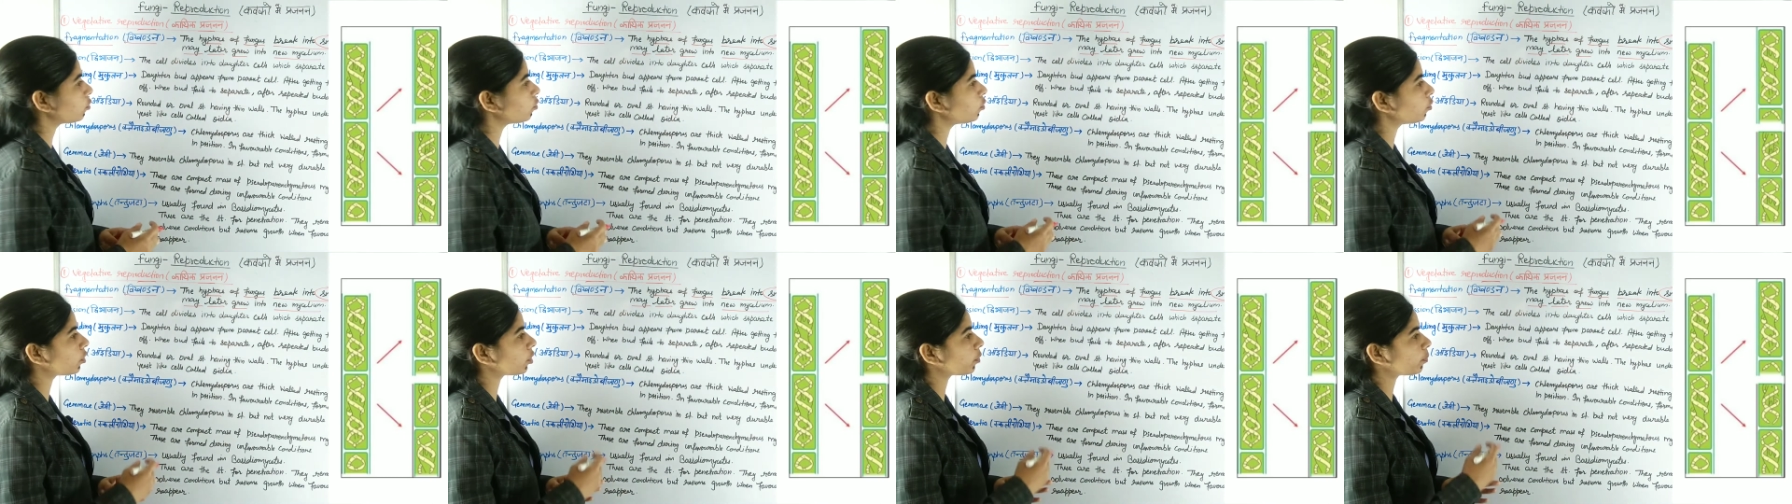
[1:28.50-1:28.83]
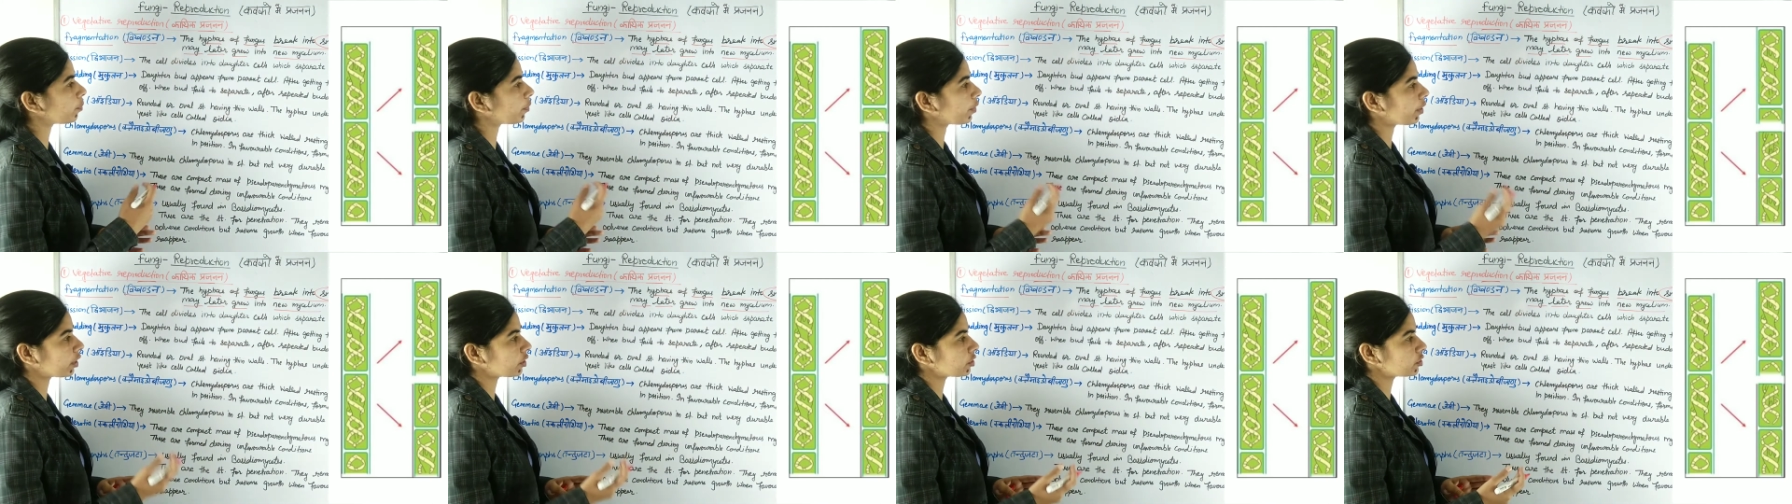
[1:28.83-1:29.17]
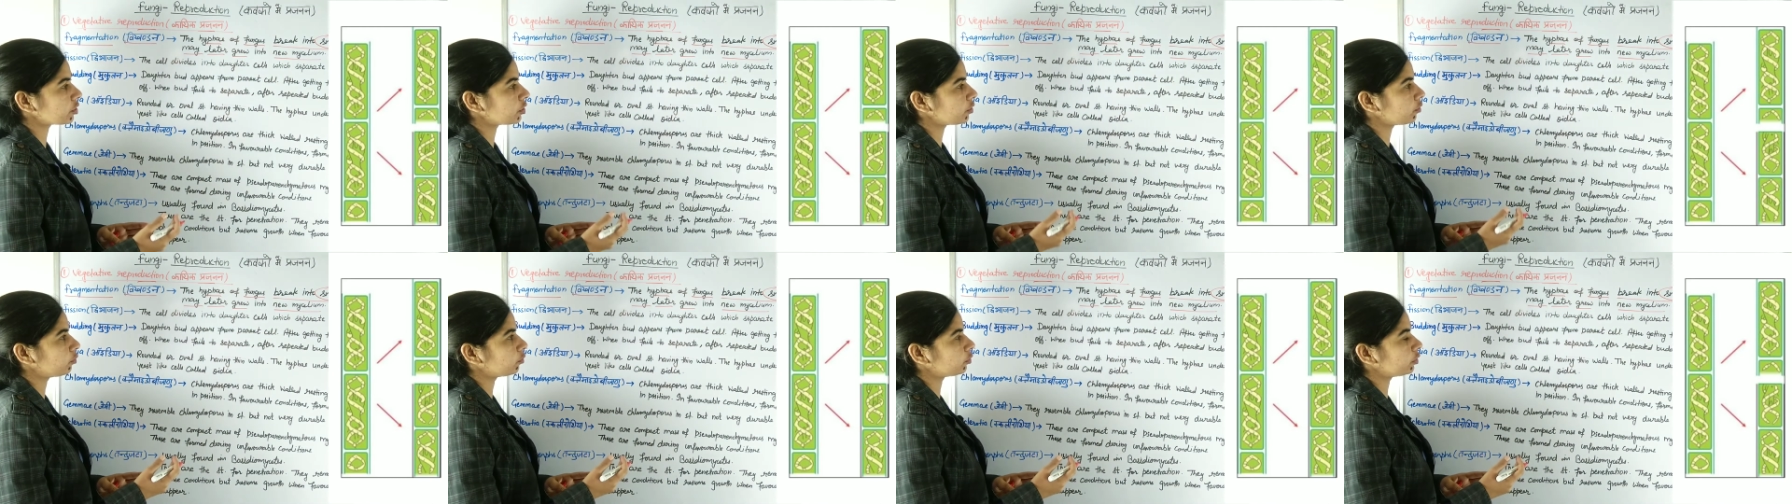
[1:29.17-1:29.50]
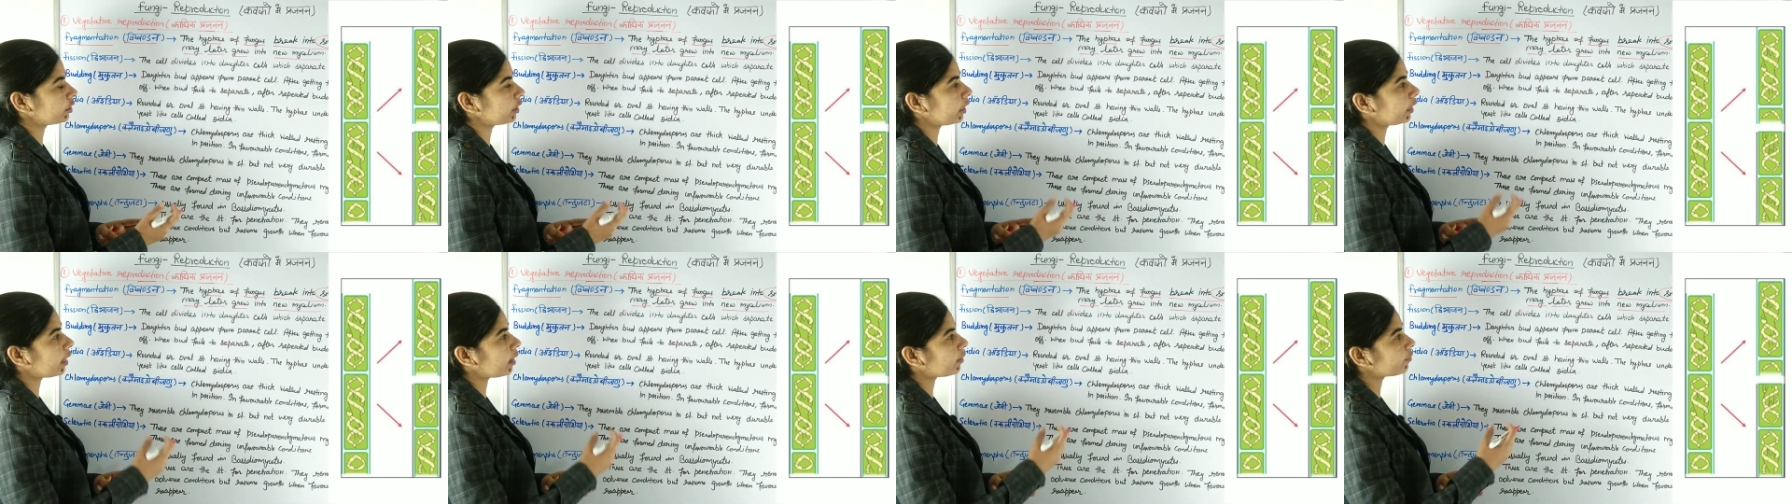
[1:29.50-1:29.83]
थ्रू रिप्रोडक्शन
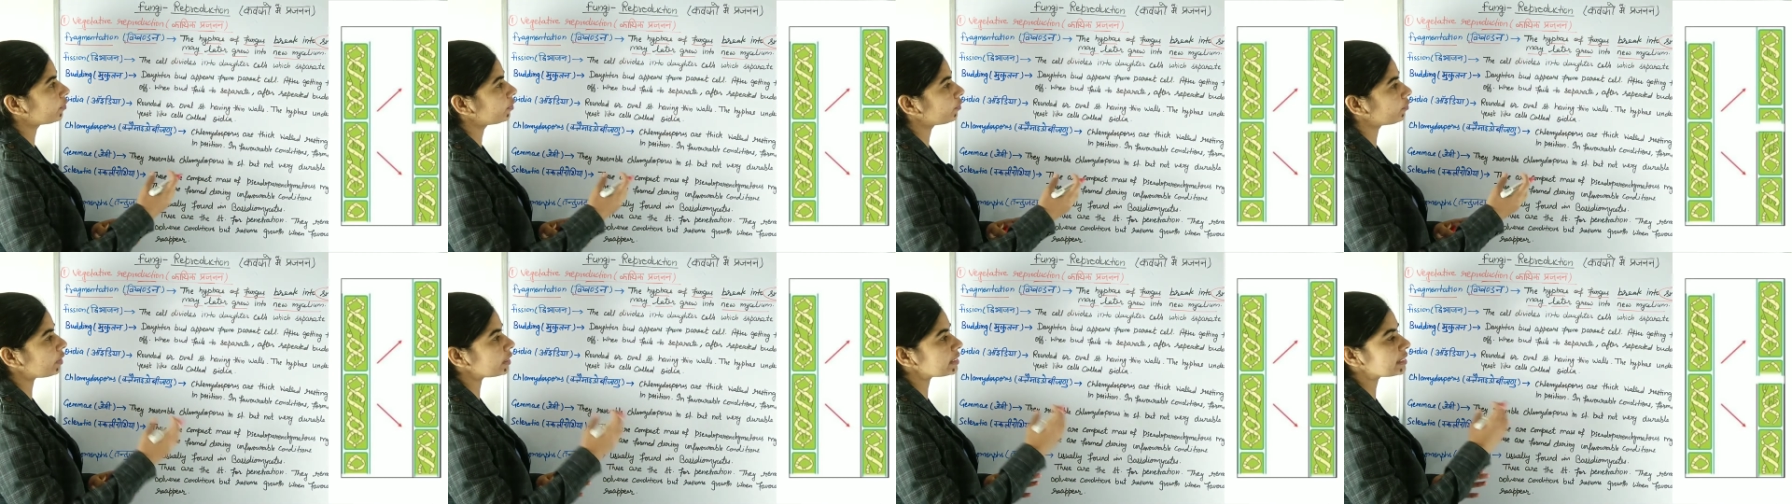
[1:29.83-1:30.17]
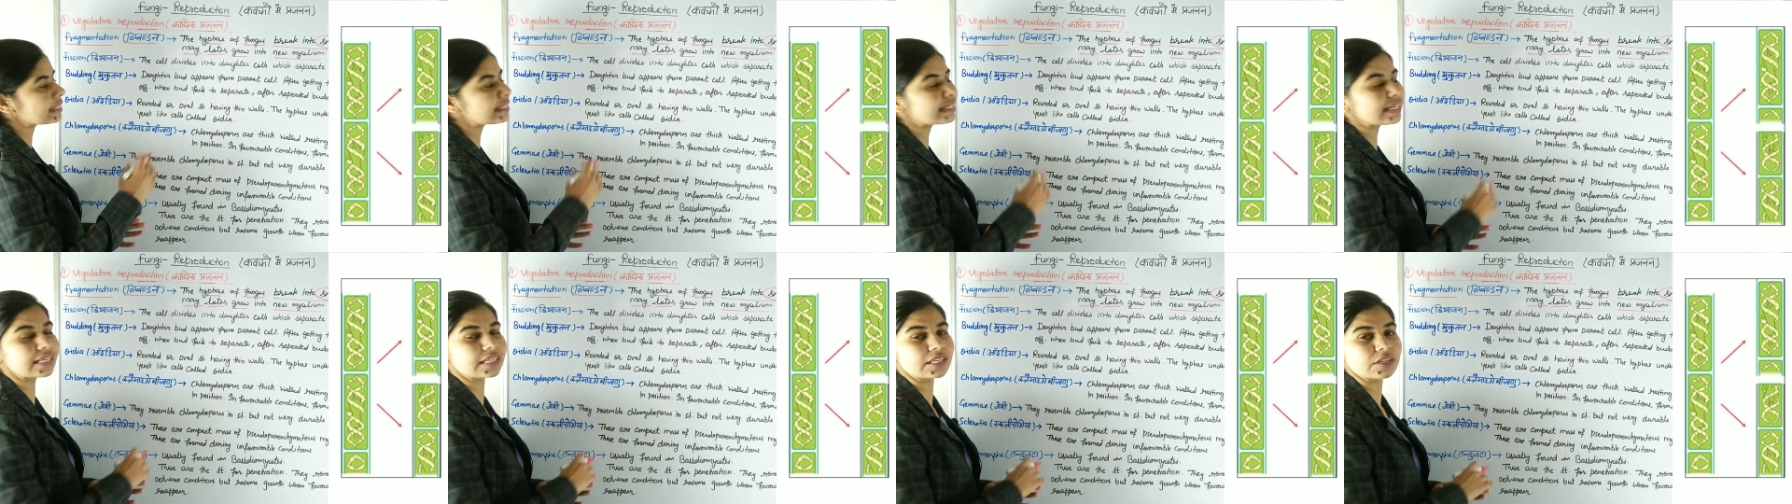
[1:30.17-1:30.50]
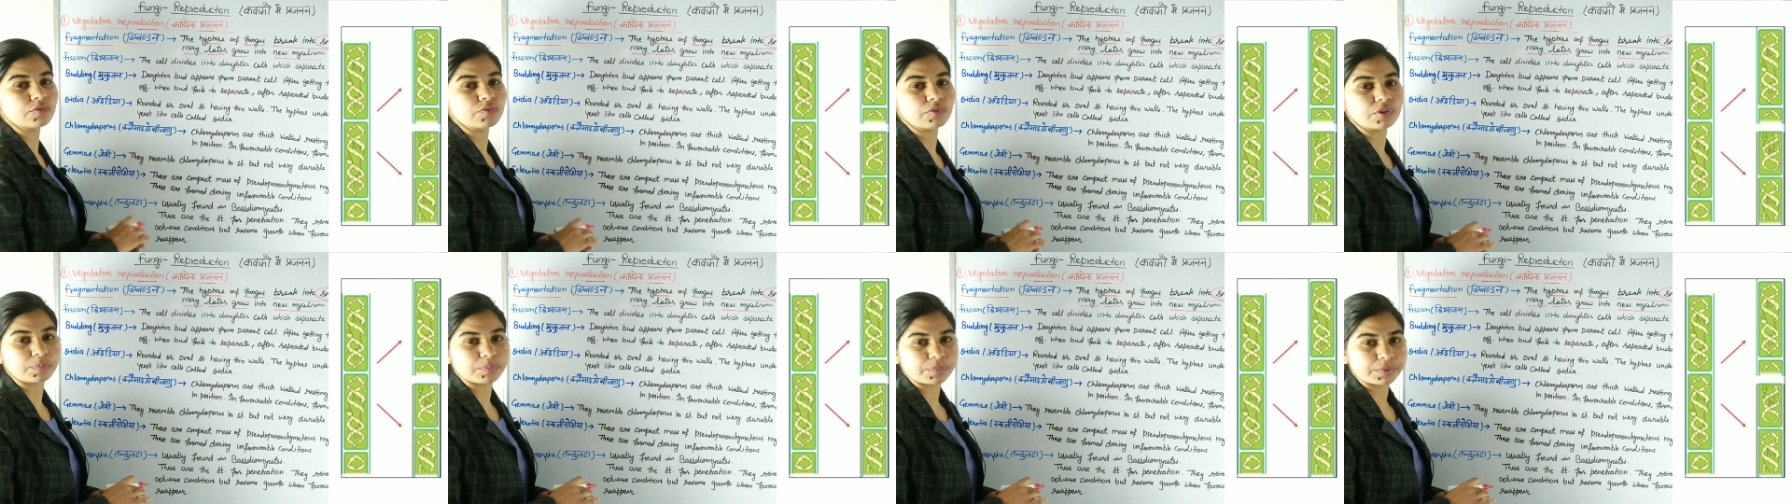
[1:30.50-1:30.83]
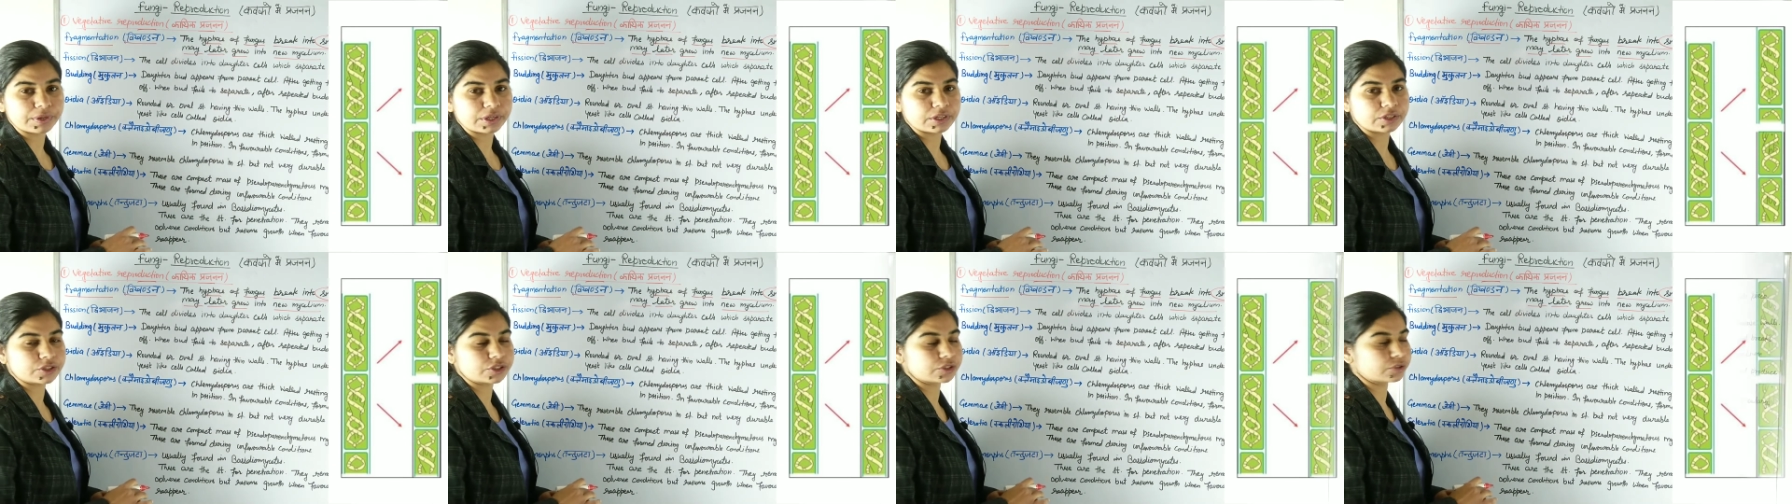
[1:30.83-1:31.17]
होती है या फिर वेजिटेटिव
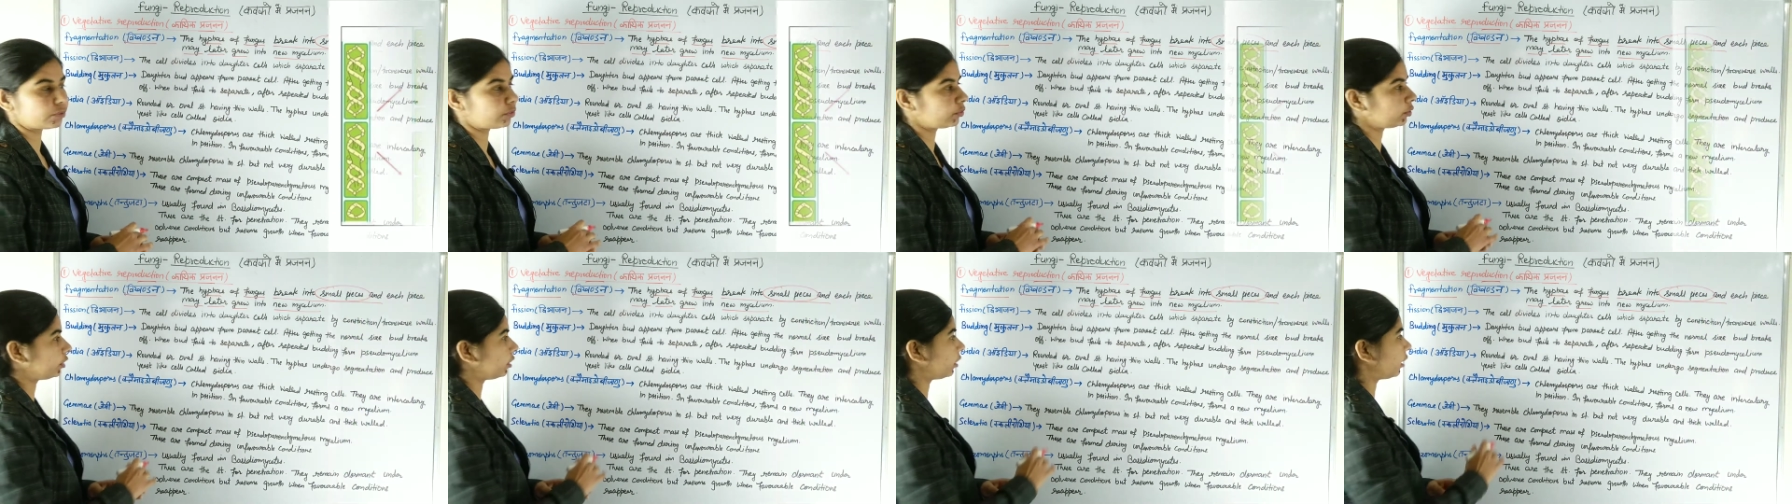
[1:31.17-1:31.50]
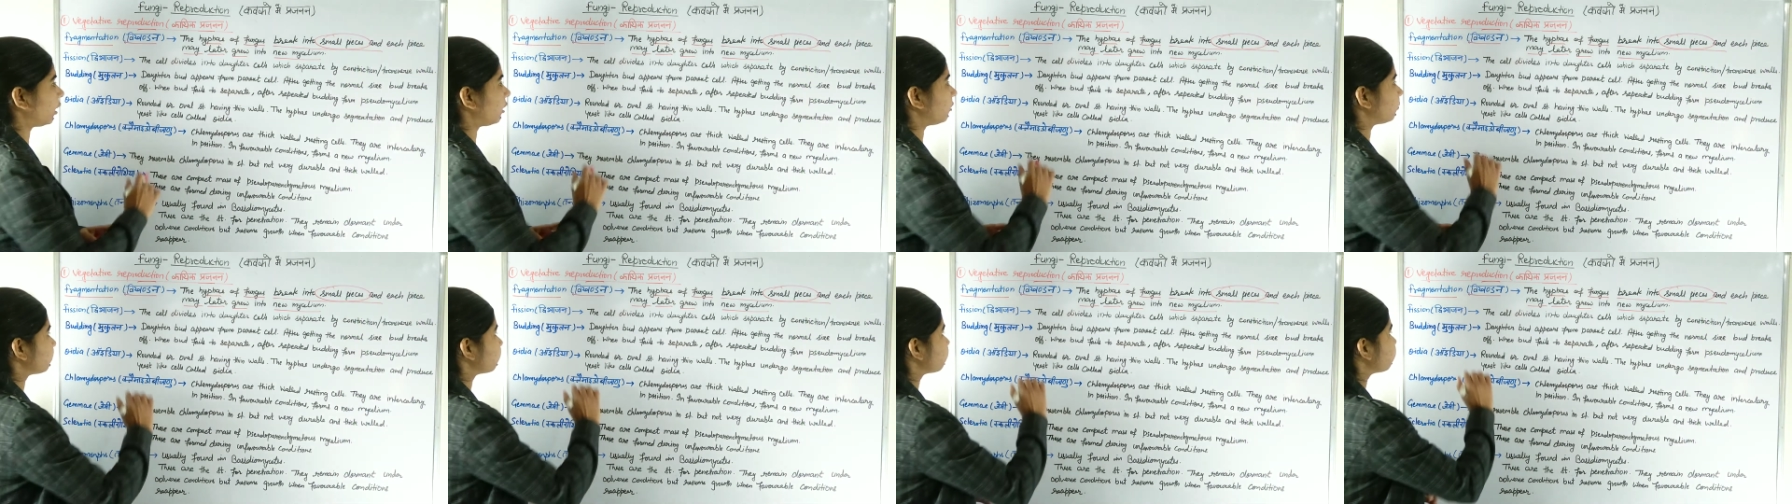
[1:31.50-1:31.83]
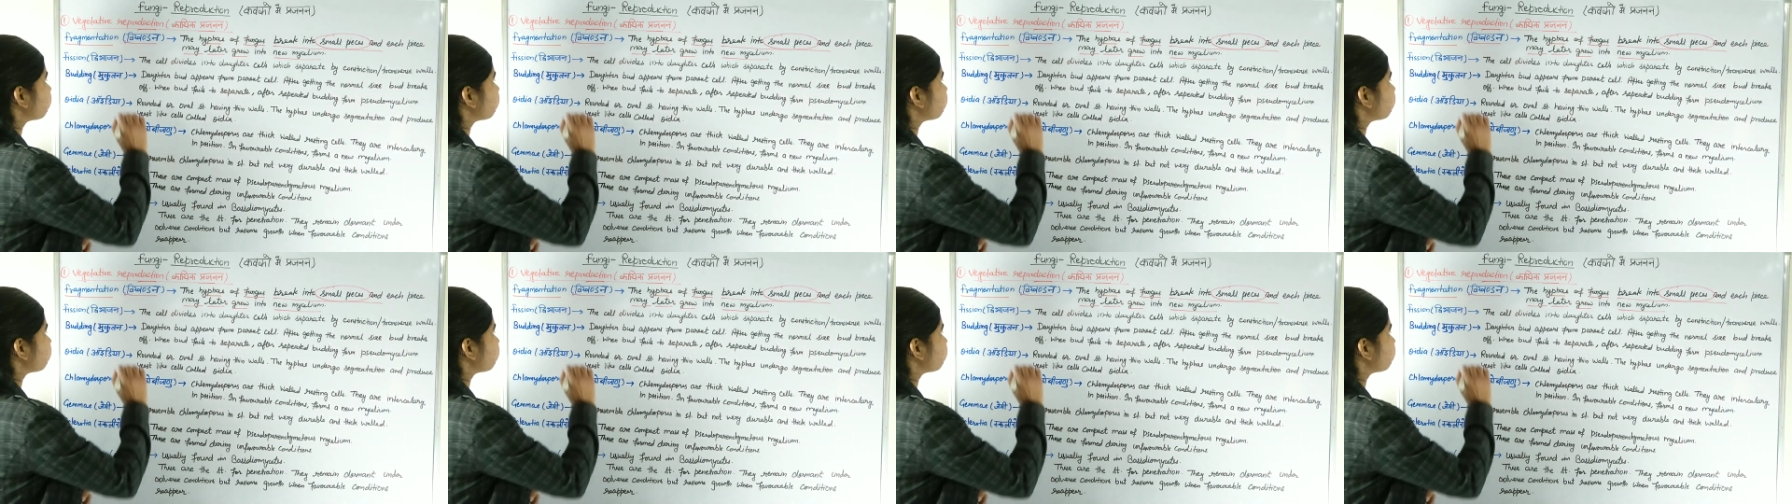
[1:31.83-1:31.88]
रिप्रोडक्शन होती है